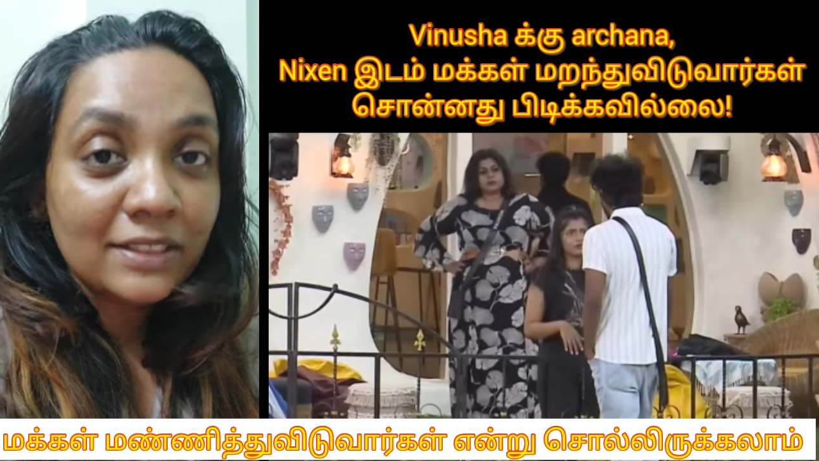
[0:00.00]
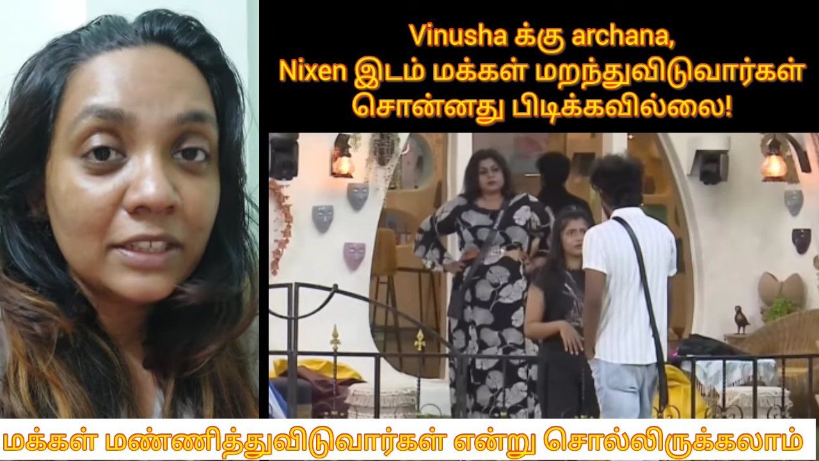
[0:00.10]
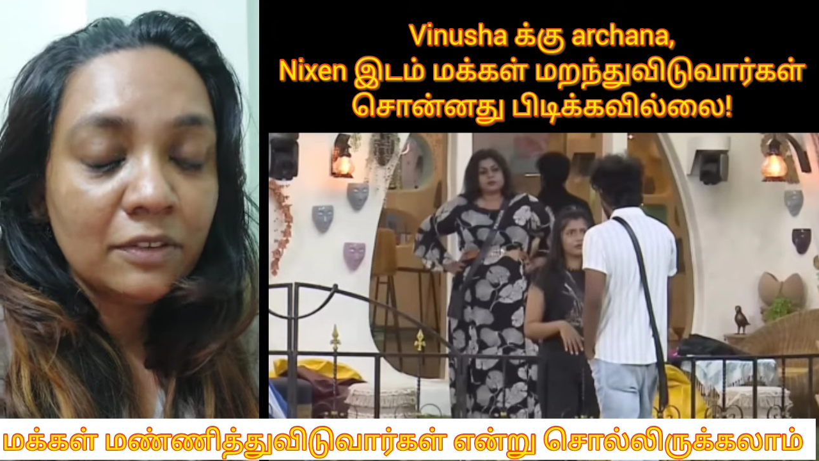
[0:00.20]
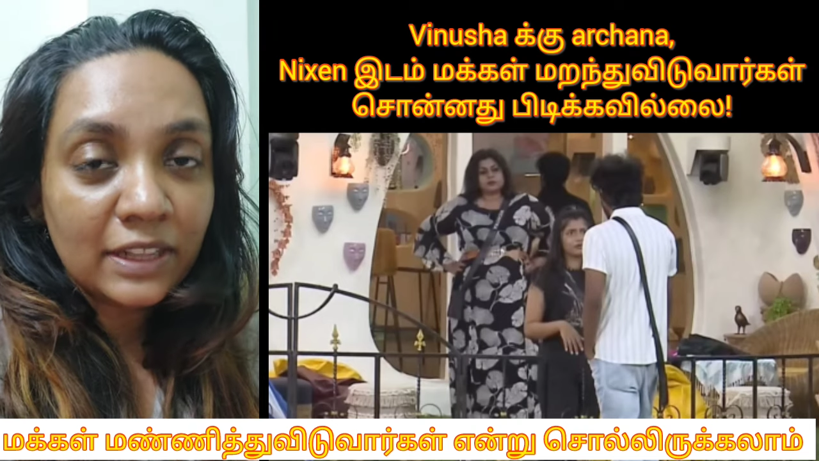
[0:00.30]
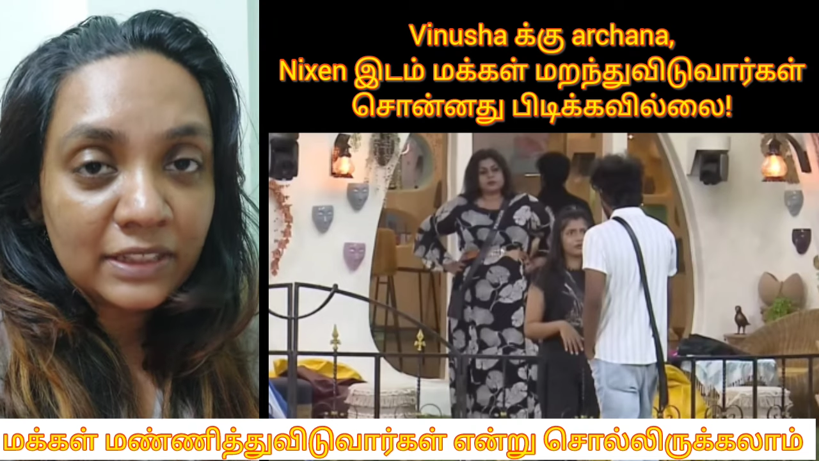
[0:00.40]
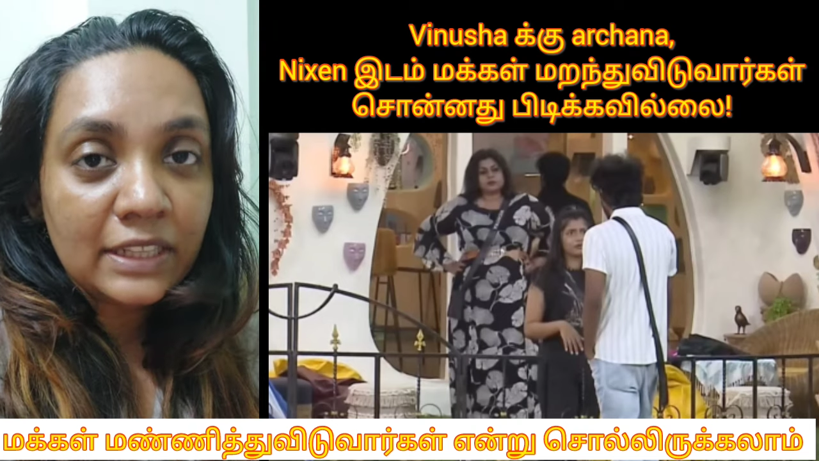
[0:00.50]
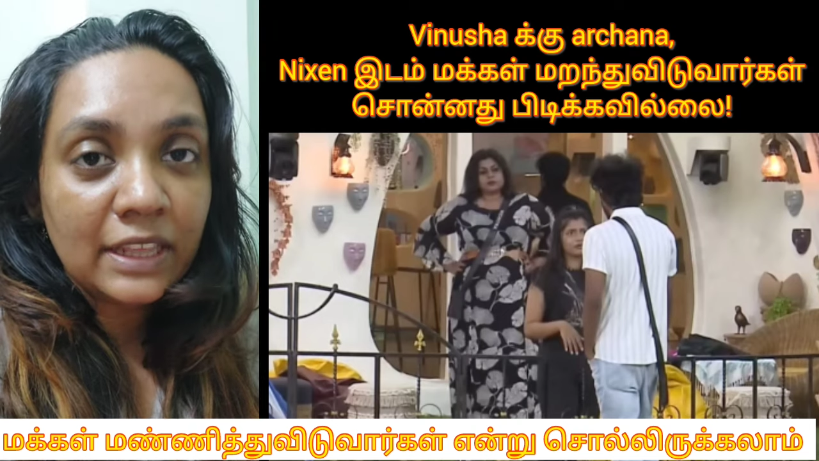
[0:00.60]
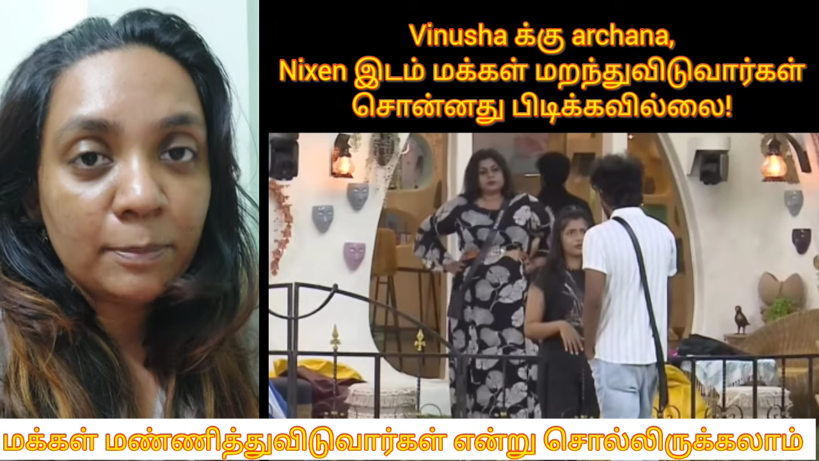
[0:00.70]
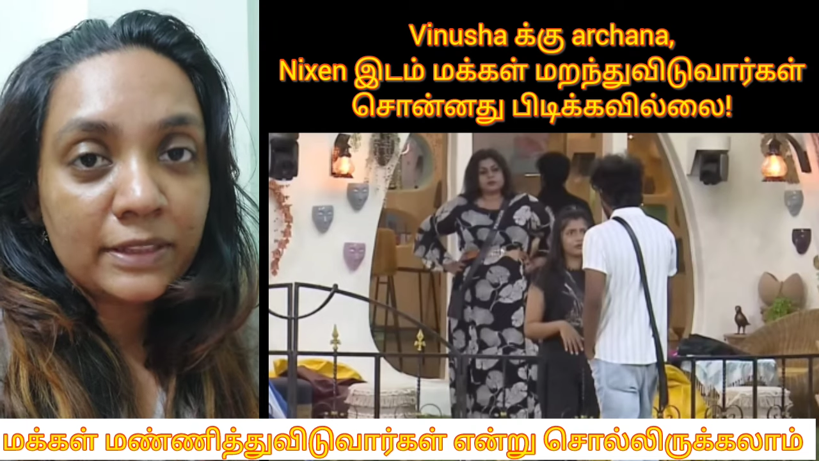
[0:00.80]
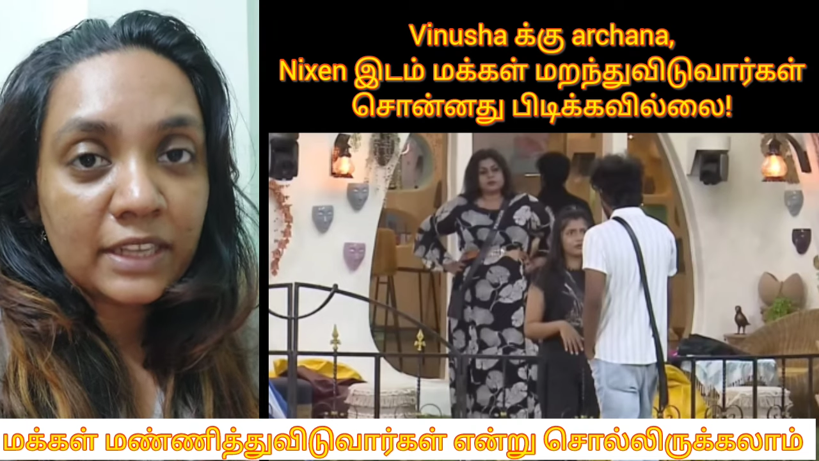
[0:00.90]
எடுத்துட்டு
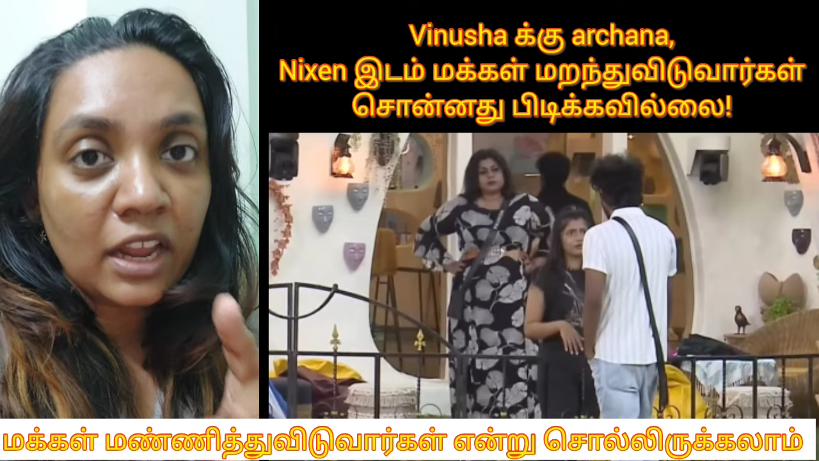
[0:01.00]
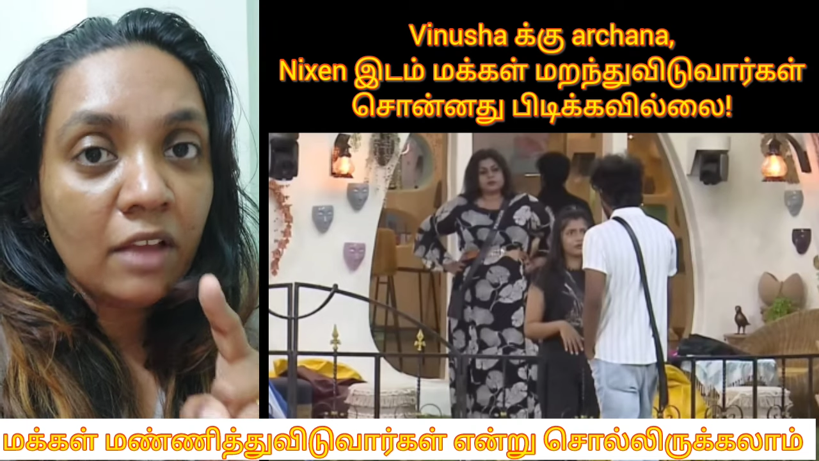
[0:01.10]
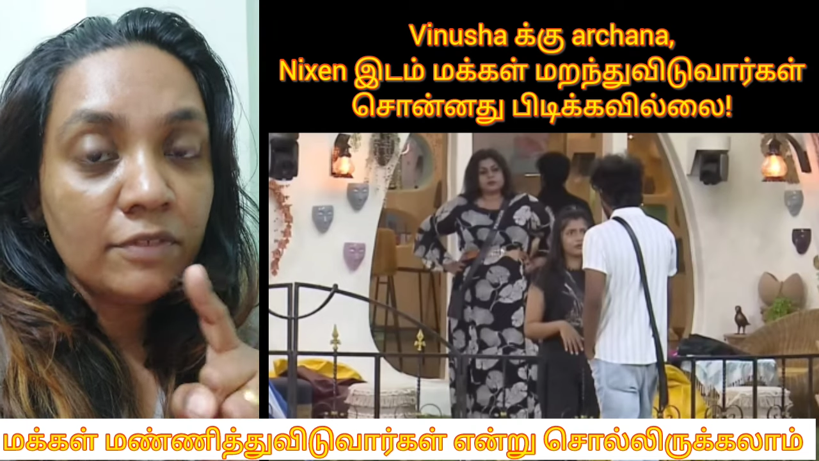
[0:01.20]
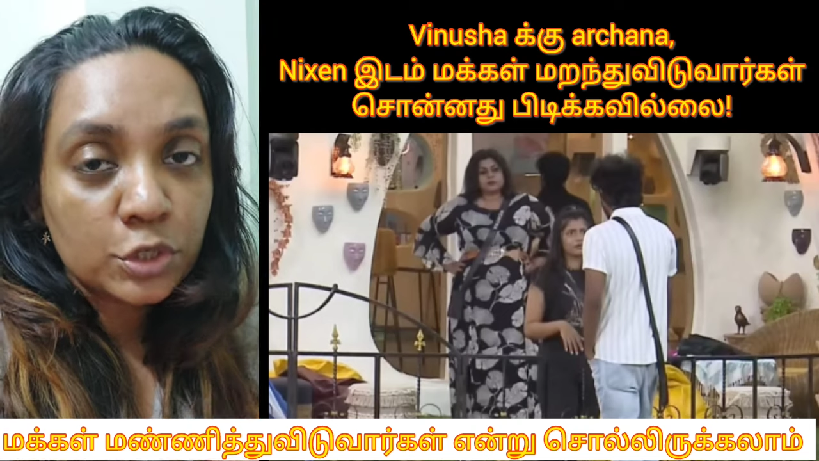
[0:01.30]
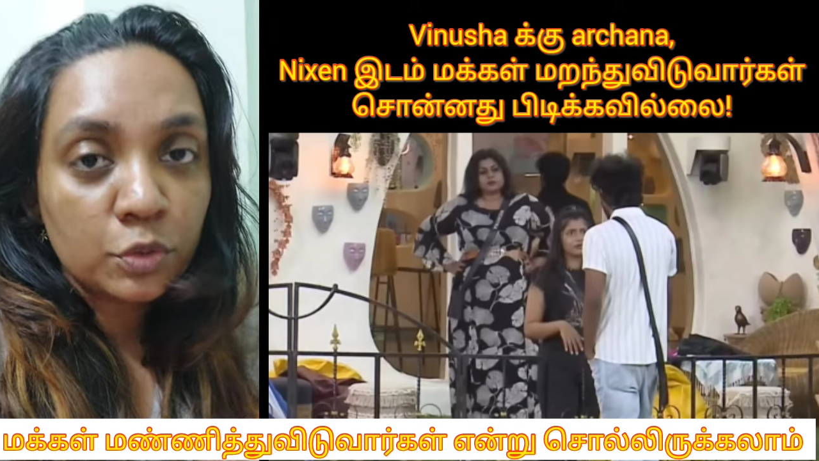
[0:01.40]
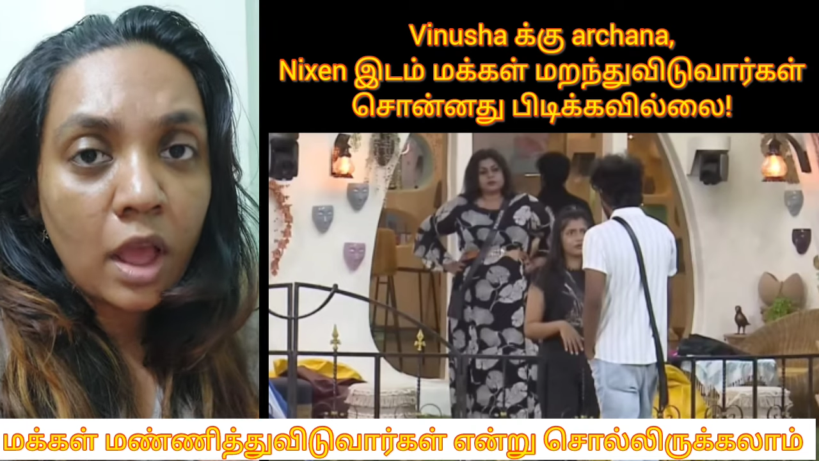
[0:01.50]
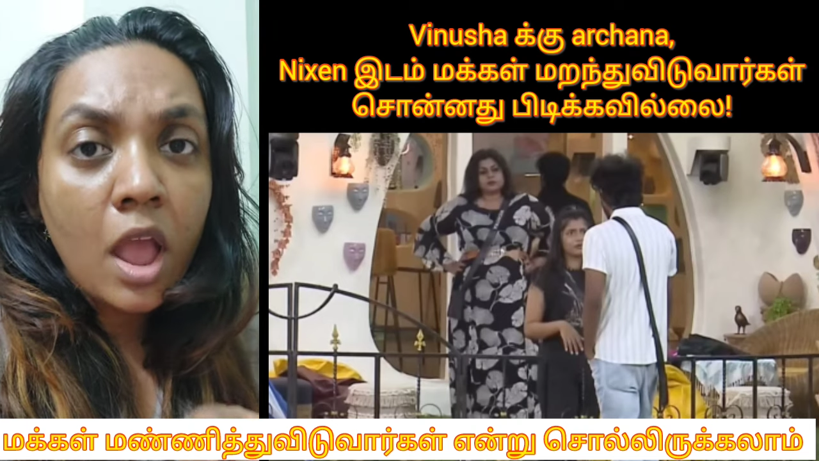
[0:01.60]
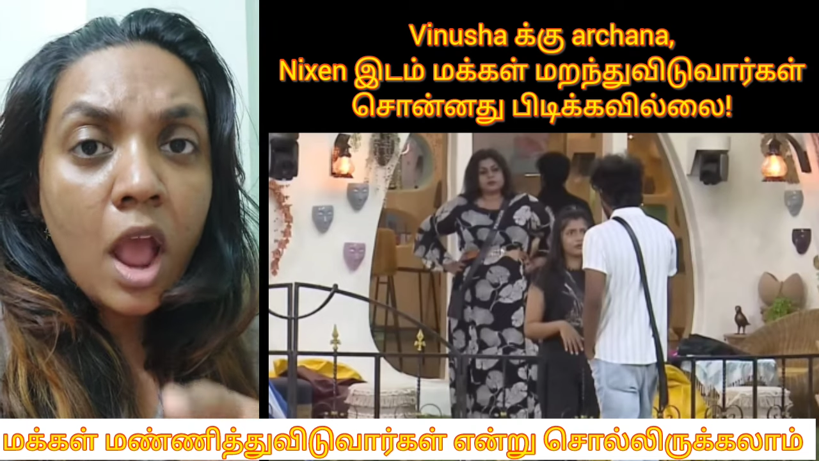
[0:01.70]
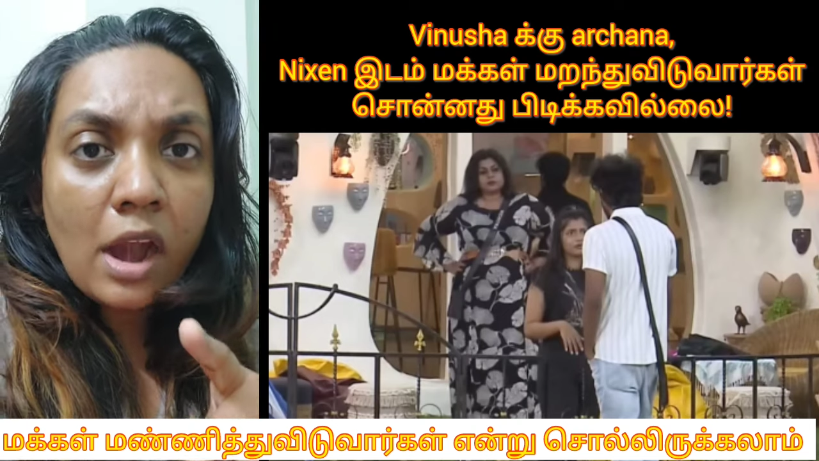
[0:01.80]
வந்ததே பாத்தீங்கன்னா விஷ்ணு தான்